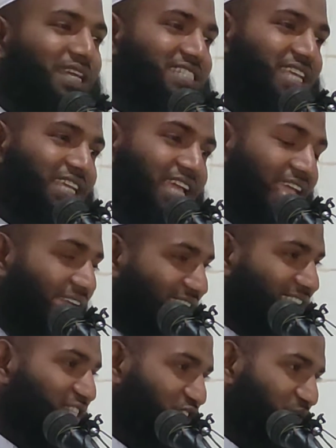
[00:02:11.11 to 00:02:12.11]
বাসায় গিয়ে
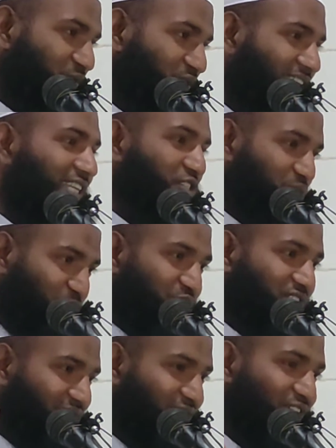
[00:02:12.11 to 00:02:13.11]
একটার সময় একটার সময়
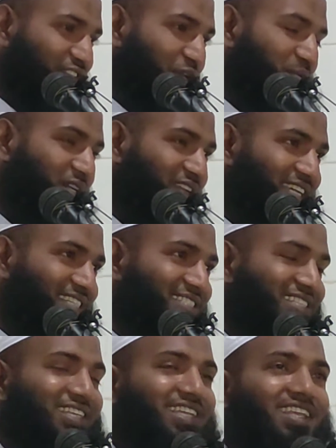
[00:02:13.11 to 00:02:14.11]
হুজুরে দাওয়াত খাবার লেগে
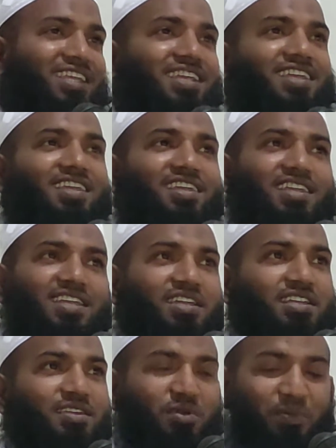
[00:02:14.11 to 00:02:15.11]
গেছে
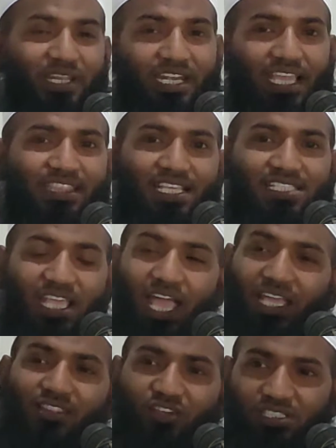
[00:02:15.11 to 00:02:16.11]
ডাক্তার ডাকতেছে
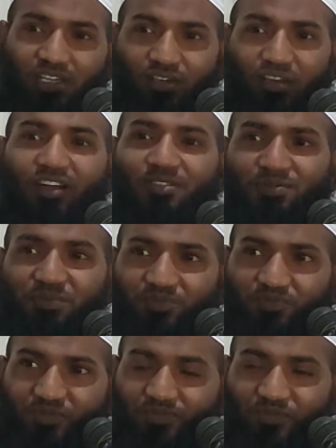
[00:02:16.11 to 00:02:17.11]
দরজা খোলাও
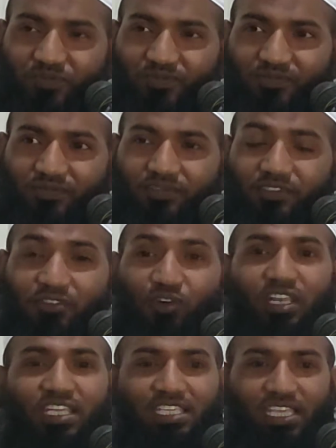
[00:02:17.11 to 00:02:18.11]

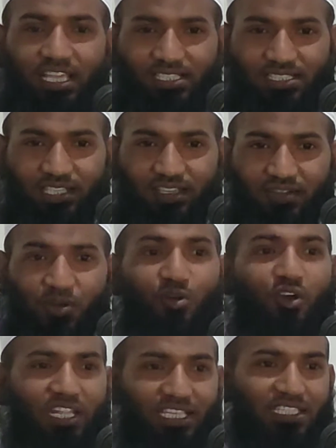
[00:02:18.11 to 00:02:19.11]
ঘরে কি আছে ক
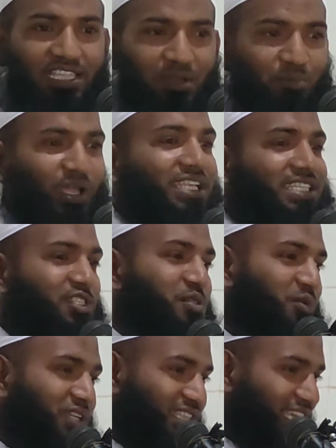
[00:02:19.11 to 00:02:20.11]
ঘরে কি থাকবো একটার
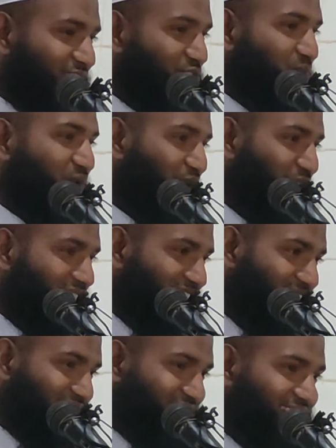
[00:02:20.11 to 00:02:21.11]
সময় কি থাকে সব খাওয়া
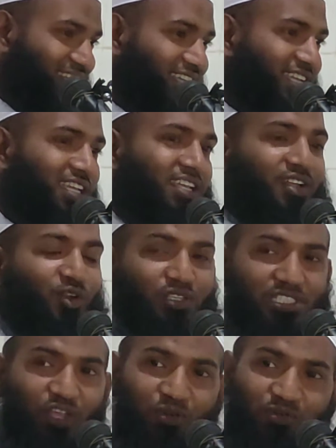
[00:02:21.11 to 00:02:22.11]
শেষ ক
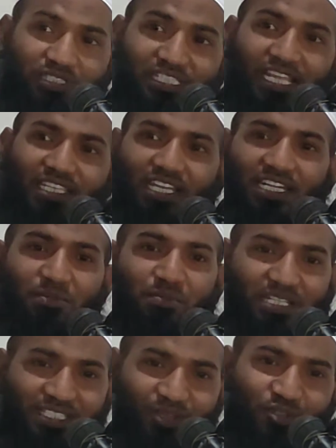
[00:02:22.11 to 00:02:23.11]
যাও চারটা ডিম
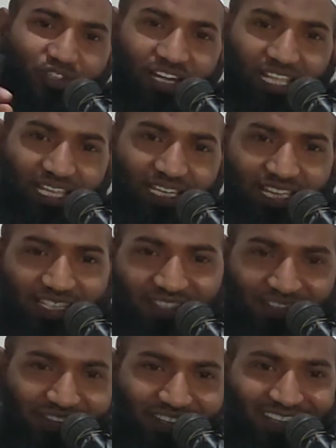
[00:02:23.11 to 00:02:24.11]
বাচ্চা হুজুরে লেগে নিয়ে
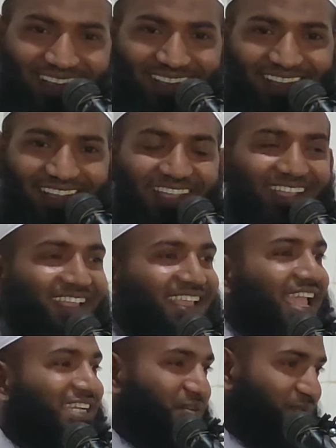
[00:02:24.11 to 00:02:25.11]
আসো
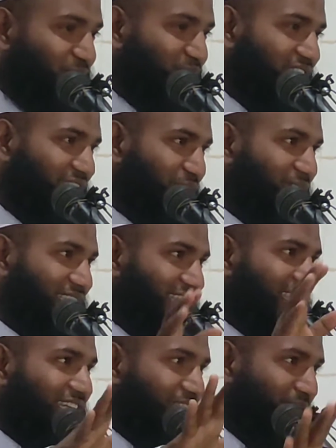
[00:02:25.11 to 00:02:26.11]
একটা মানুষের কি ভাই
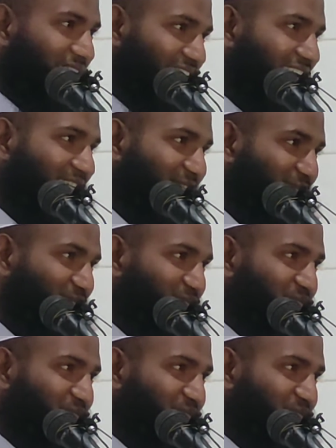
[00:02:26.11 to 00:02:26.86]
চারটা ডিম লাগে